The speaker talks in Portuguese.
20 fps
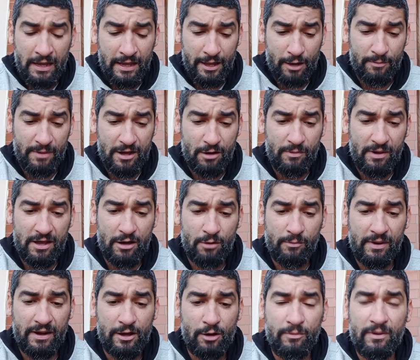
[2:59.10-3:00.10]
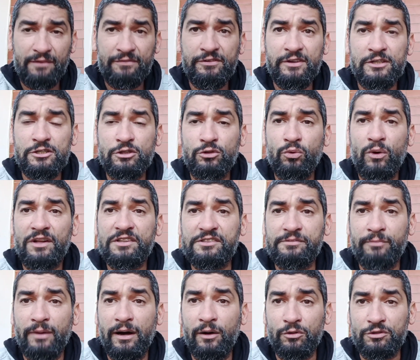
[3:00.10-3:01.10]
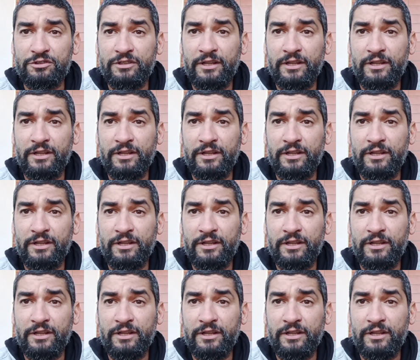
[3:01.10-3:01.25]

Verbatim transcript: é, é uma, é, uma, é uma via de duas mãos,